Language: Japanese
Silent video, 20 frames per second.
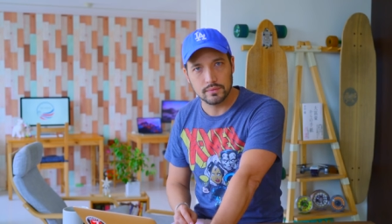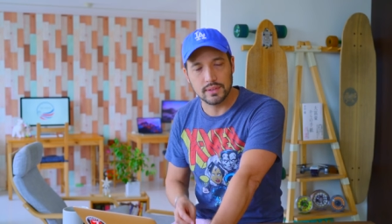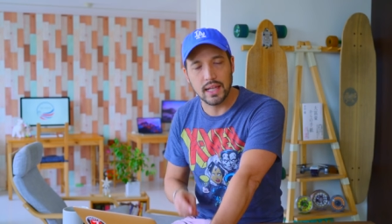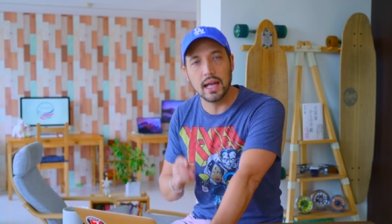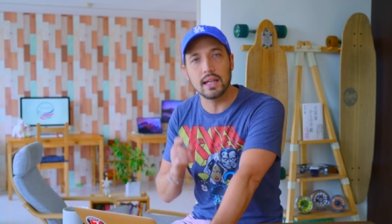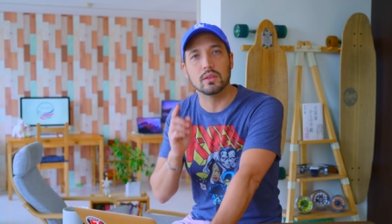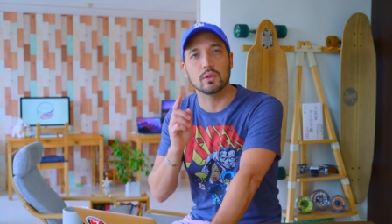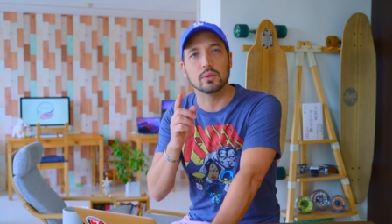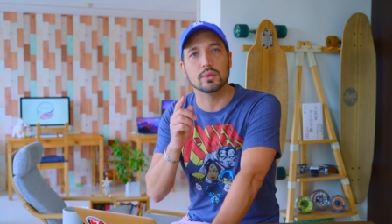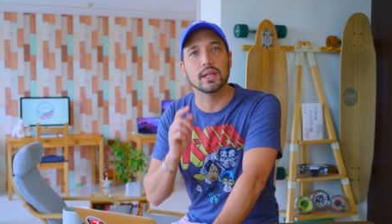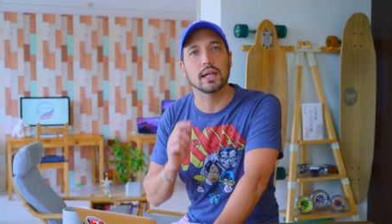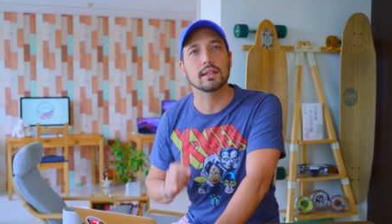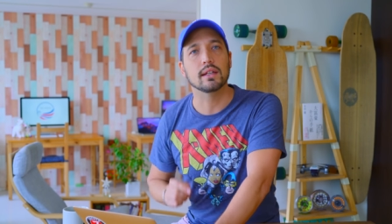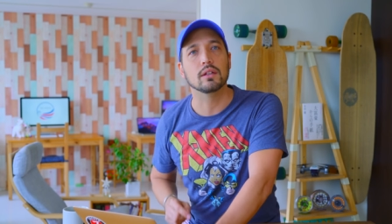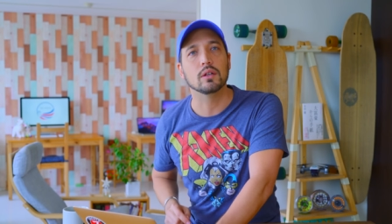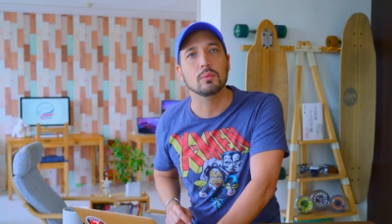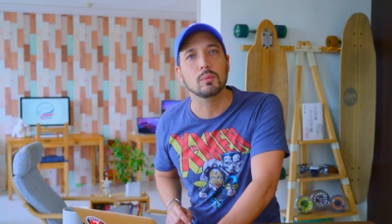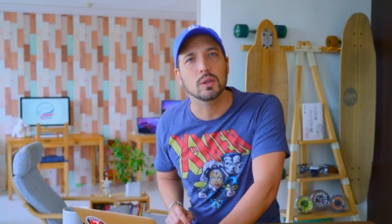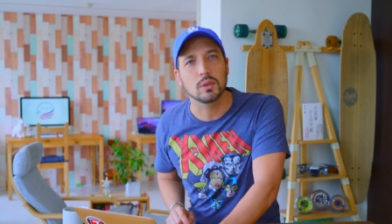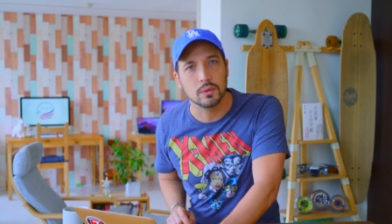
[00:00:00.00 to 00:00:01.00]
なんと答え
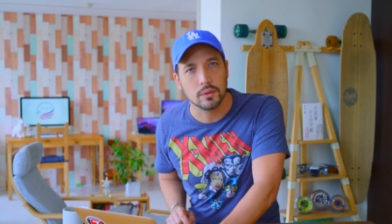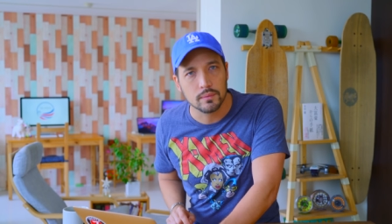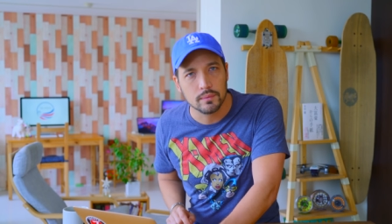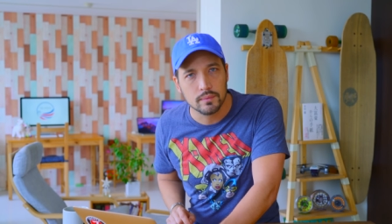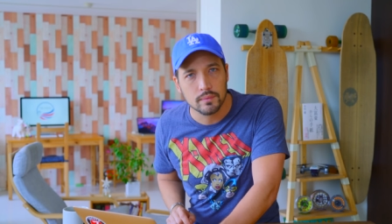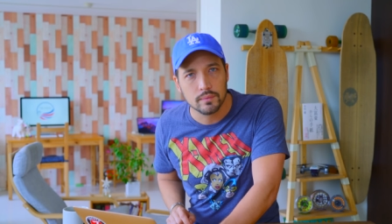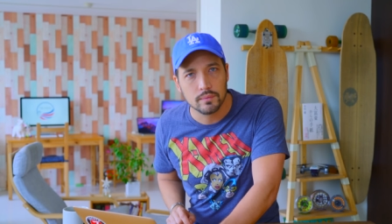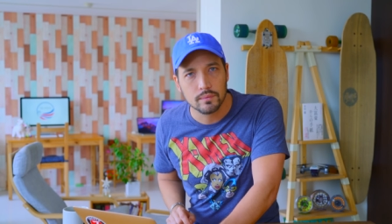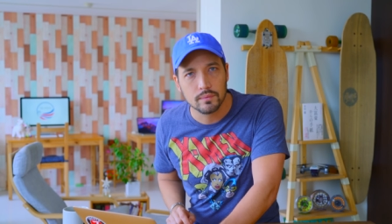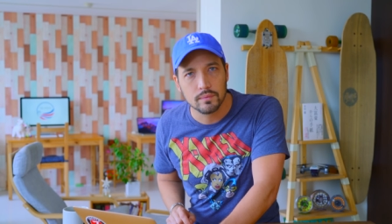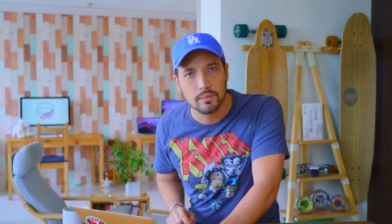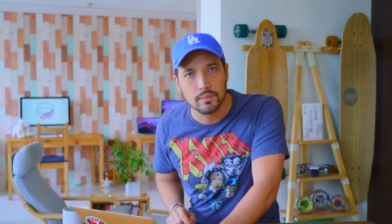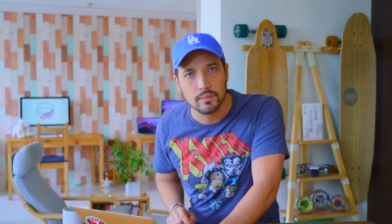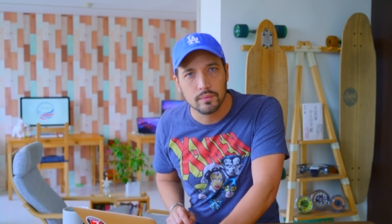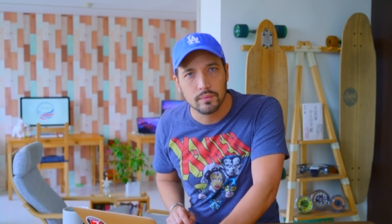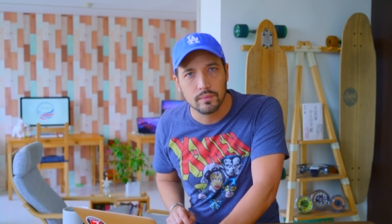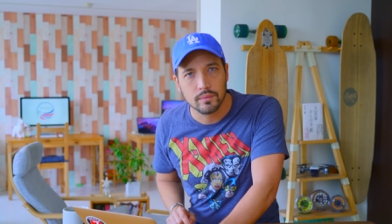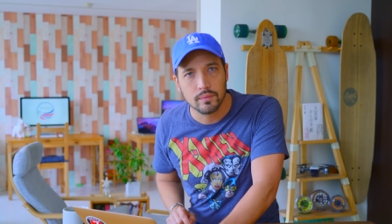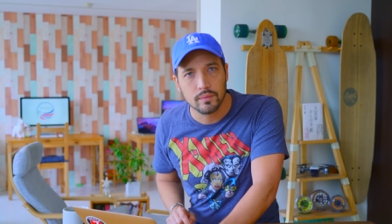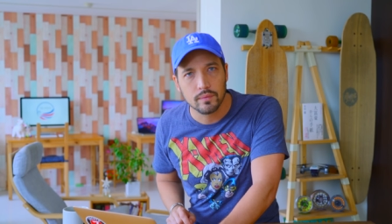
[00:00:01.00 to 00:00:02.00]
たと思う？
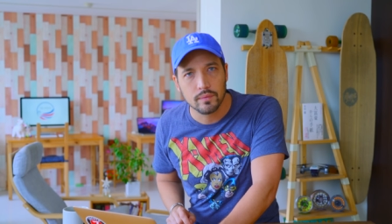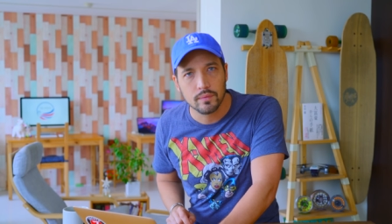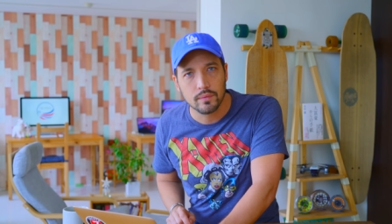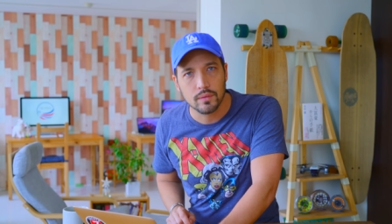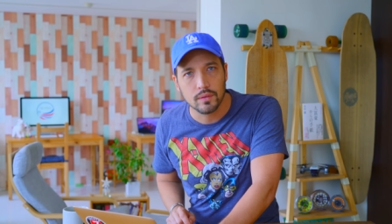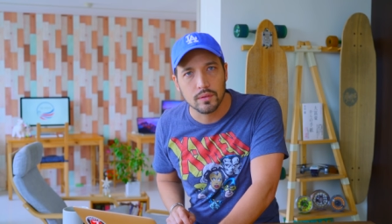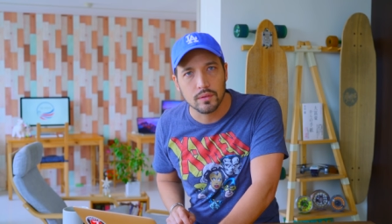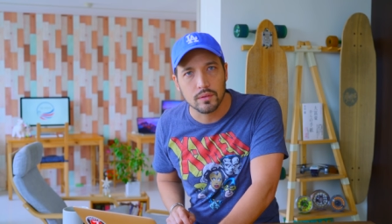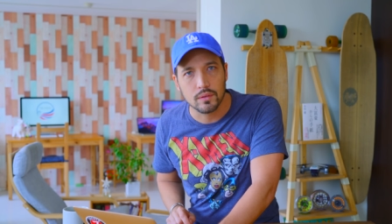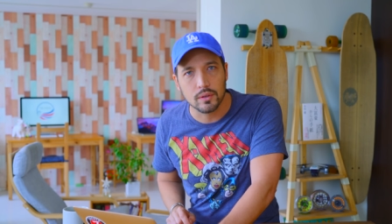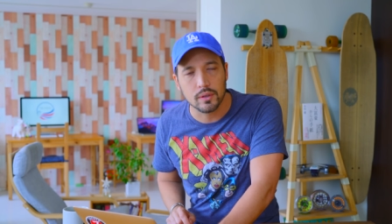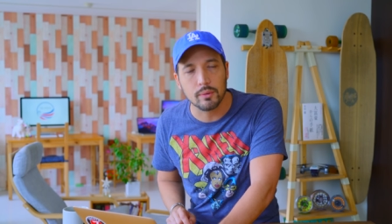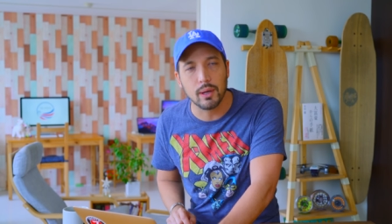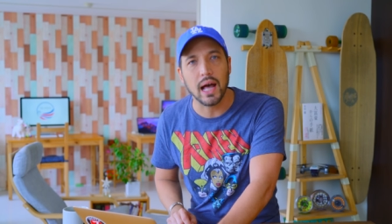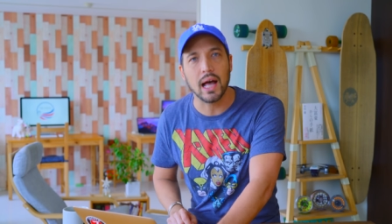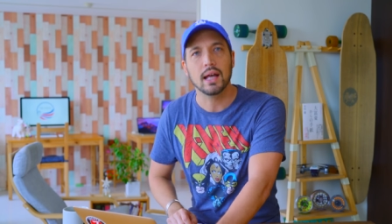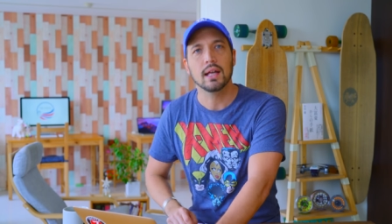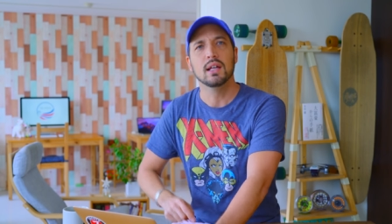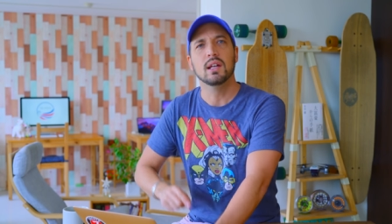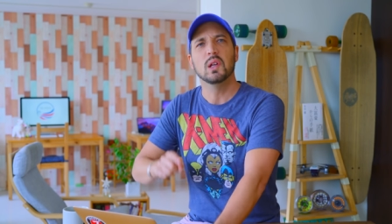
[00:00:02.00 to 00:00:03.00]
それ
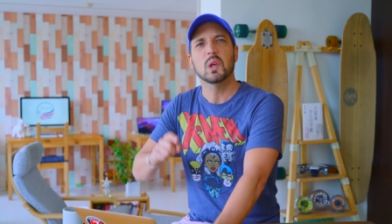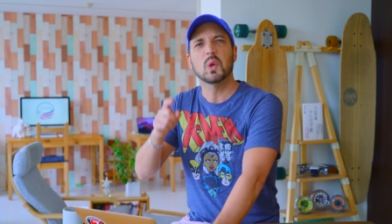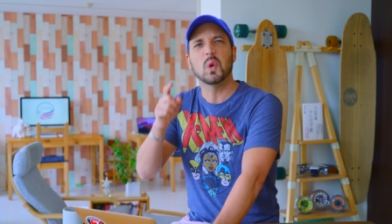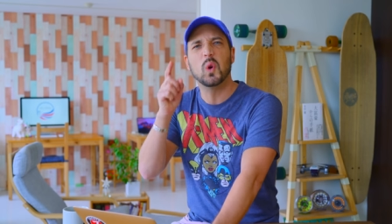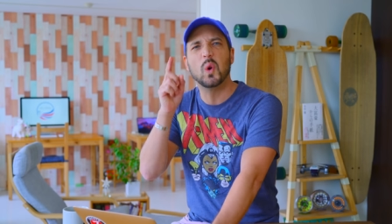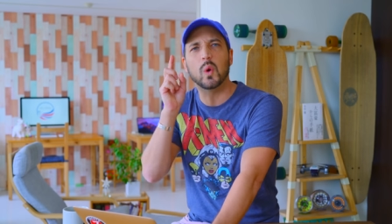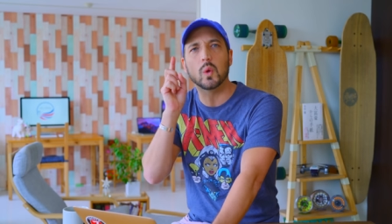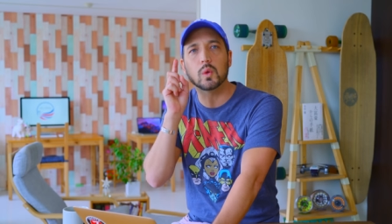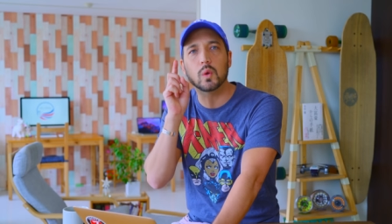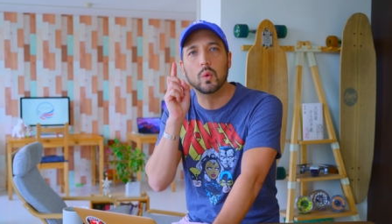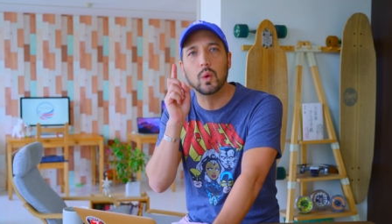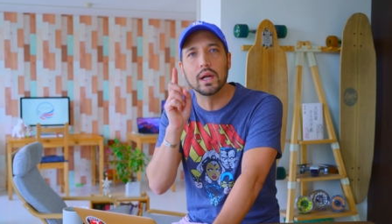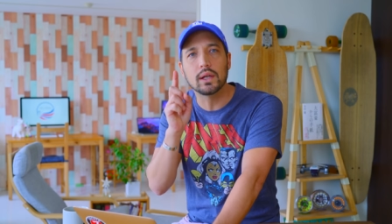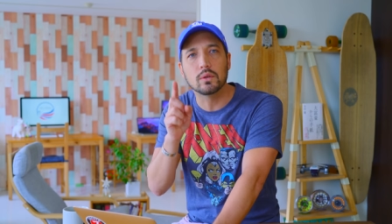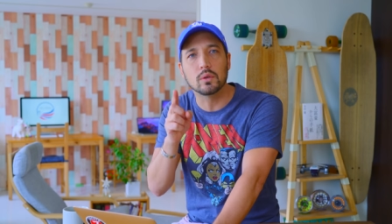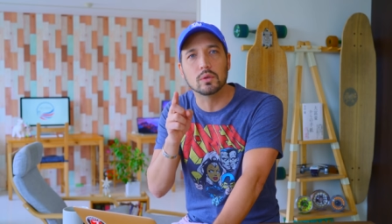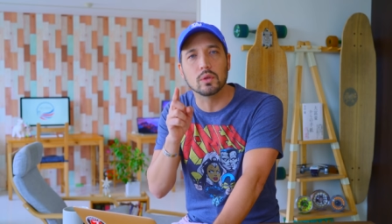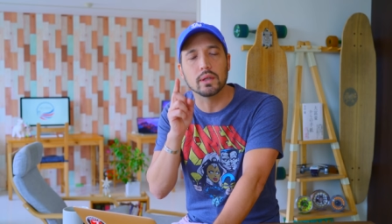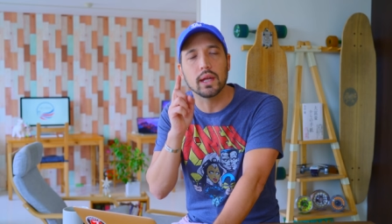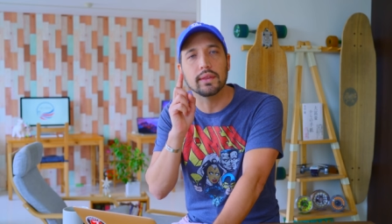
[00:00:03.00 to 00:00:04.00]
は断
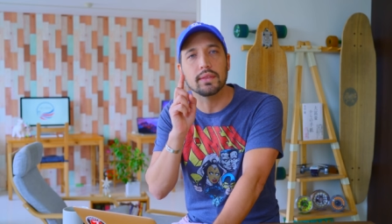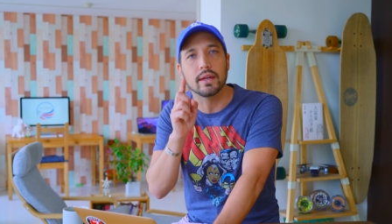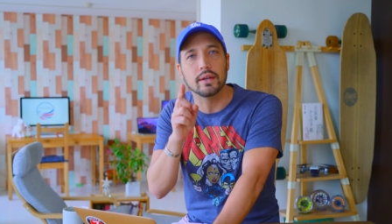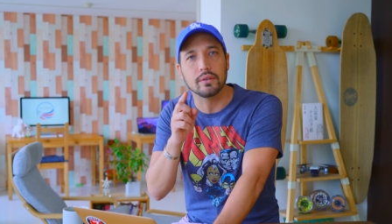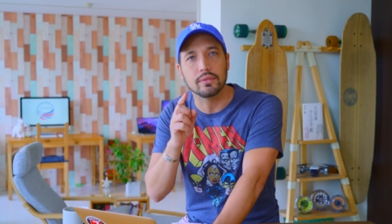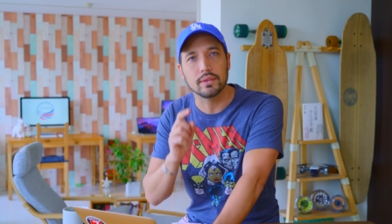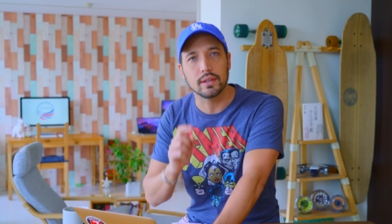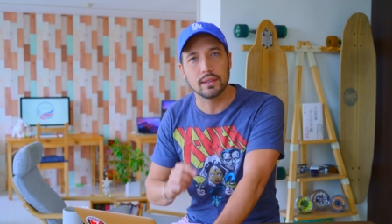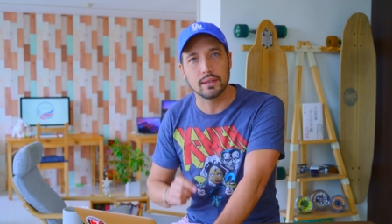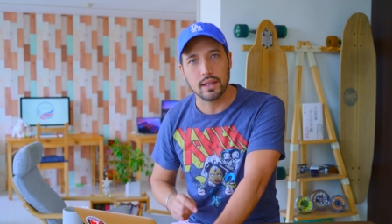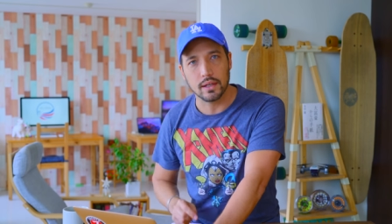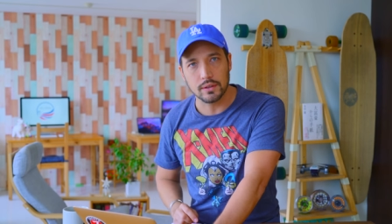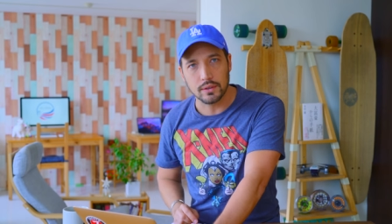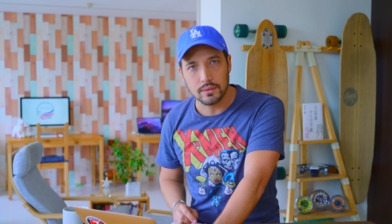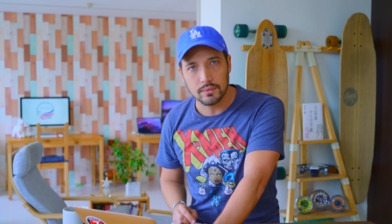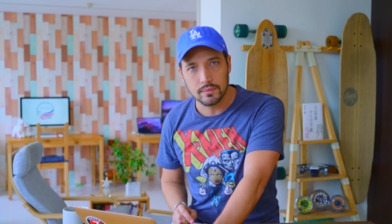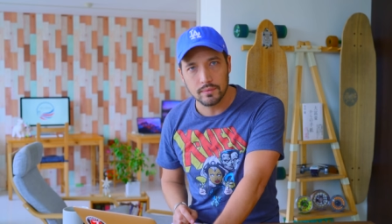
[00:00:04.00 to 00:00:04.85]
ることなんだよって言ったの。